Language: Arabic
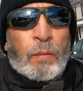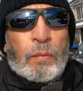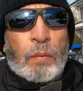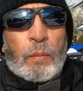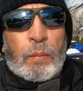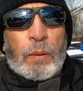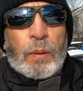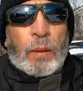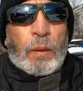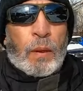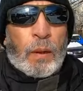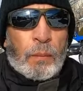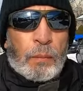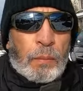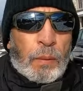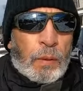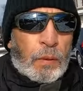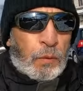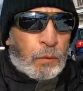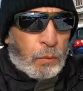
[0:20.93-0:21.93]
في البدايه
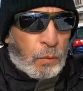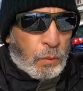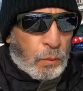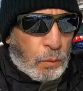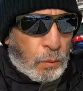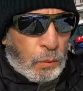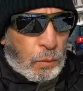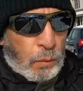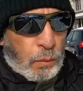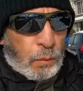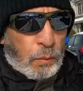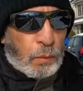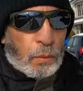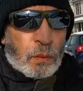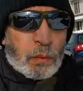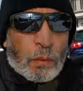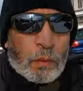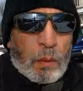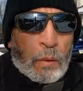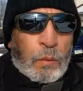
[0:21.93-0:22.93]
احب اشكر
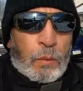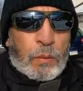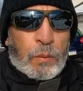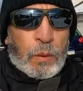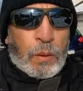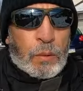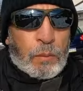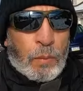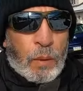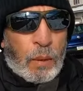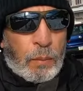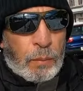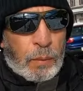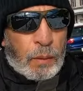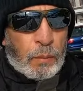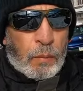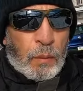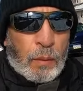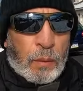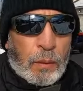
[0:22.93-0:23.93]
الاستاذ
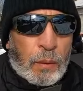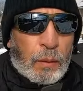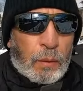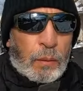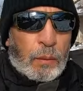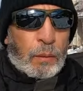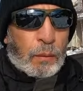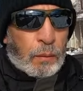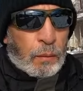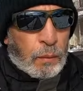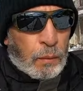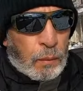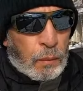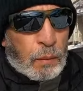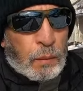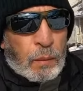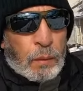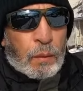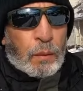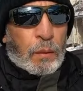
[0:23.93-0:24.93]
محمد ابو العينين
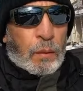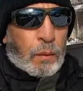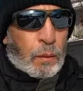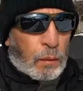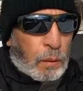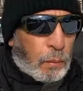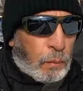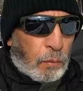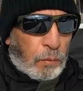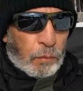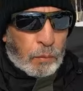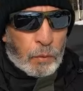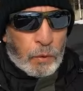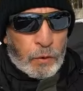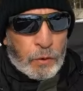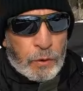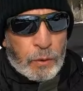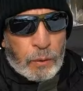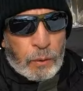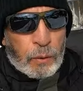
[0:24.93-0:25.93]
الراجل ده ما
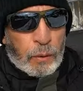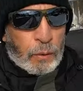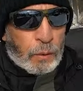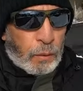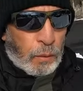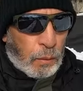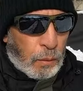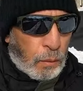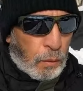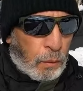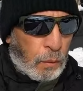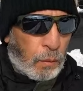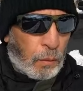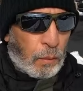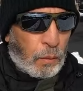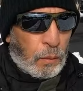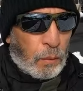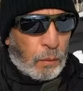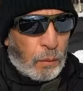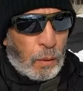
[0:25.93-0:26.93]
فوتش
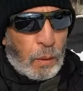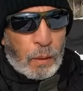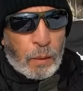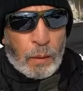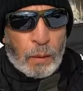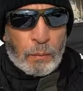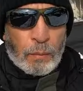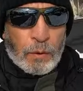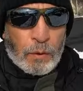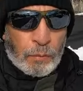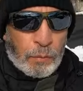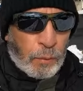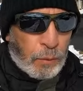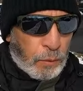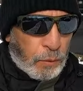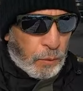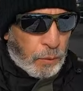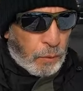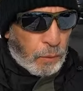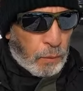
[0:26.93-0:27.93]
آه، حلقه ما
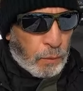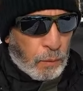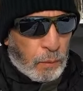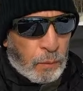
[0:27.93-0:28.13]
شافهاش